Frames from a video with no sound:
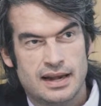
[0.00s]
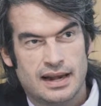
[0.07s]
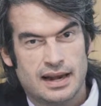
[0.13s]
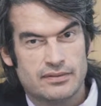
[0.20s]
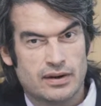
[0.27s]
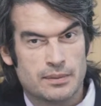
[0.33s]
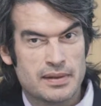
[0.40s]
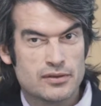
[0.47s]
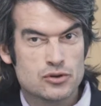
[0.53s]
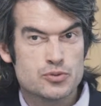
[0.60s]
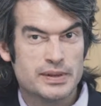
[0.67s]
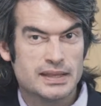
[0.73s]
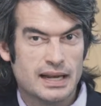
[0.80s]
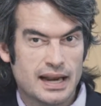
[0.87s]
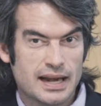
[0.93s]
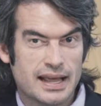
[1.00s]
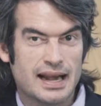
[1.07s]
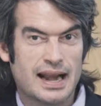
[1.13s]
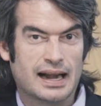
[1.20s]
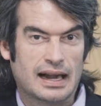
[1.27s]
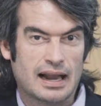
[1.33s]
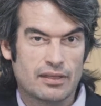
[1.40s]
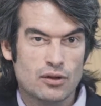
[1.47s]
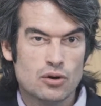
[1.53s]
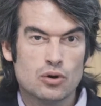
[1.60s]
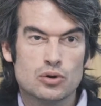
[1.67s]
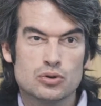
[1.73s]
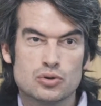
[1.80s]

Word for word: la farmacia hospitalaria y la relación con